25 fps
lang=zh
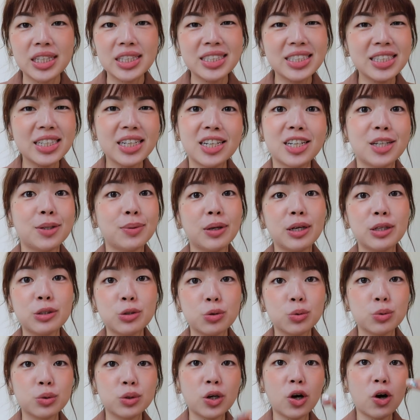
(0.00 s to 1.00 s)
那这个可不可以
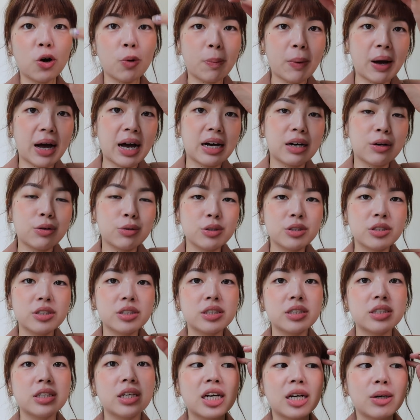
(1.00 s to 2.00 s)
除痘疤，或是